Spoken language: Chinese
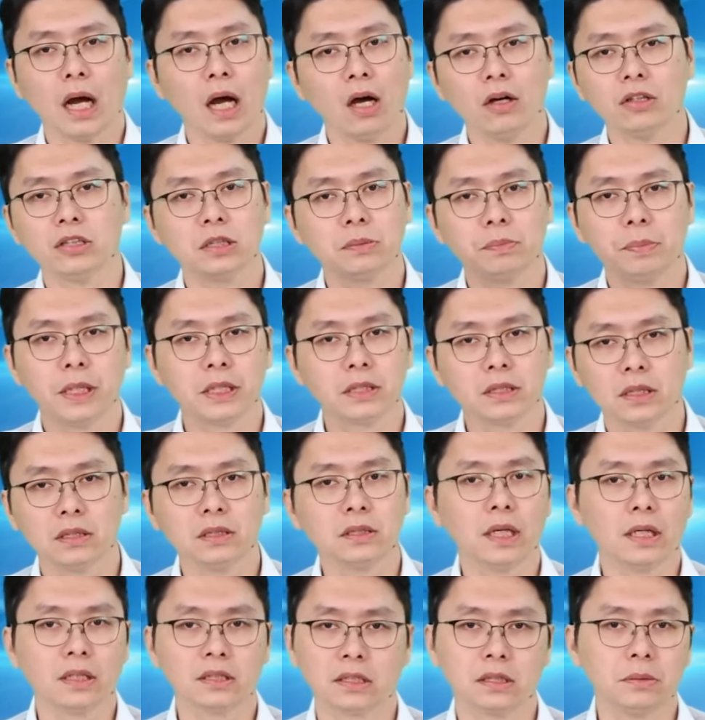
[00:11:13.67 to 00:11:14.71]
好几倍成
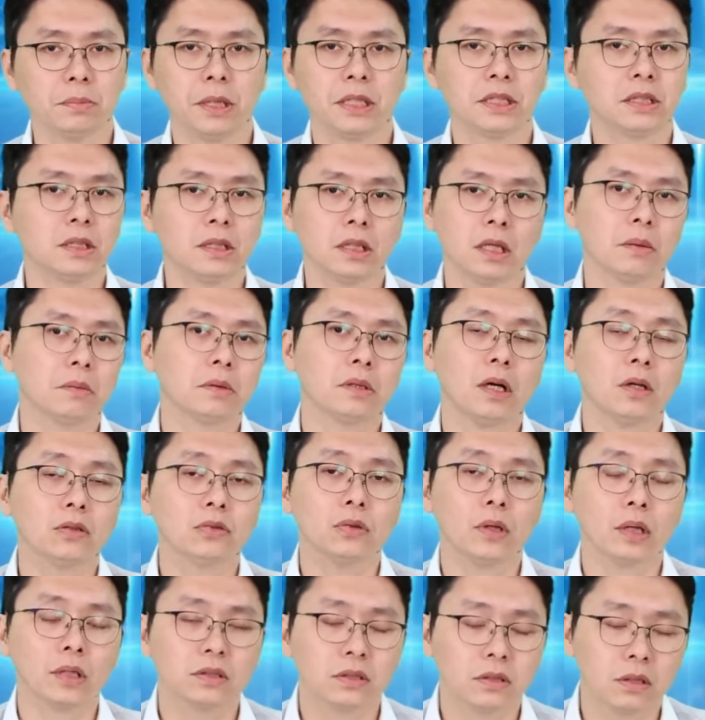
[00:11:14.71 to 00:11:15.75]
长，十倍成长跳出
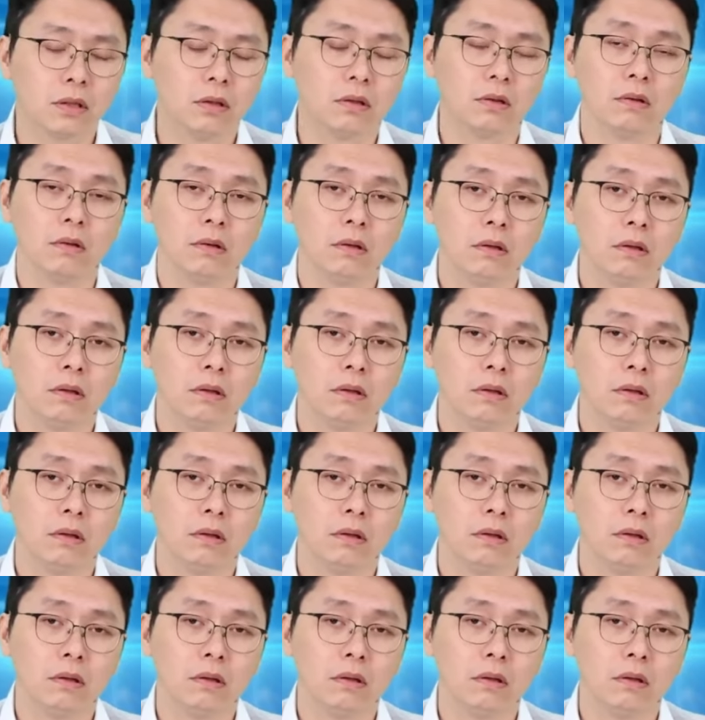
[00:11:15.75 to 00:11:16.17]
来之后，